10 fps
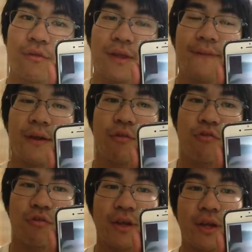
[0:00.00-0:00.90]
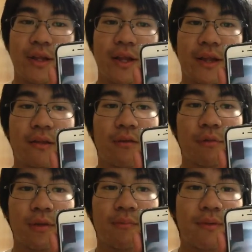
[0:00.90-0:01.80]
三大都市を開きたいなと
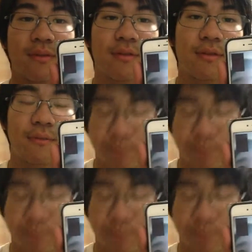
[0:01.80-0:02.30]
思ってます。